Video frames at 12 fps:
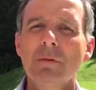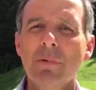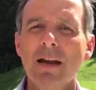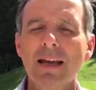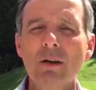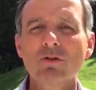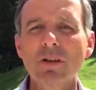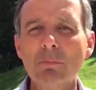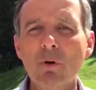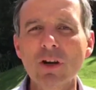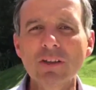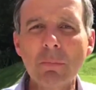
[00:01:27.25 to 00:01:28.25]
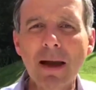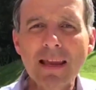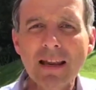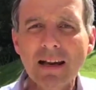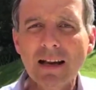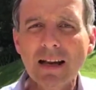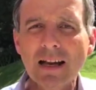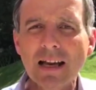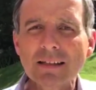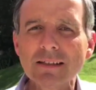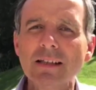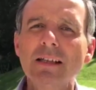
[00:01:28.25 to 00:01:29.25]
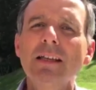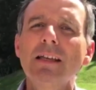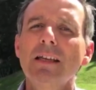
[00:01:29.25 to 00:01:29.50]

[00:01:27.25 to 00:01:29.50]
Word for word: para que los zampones vayan a la cárcel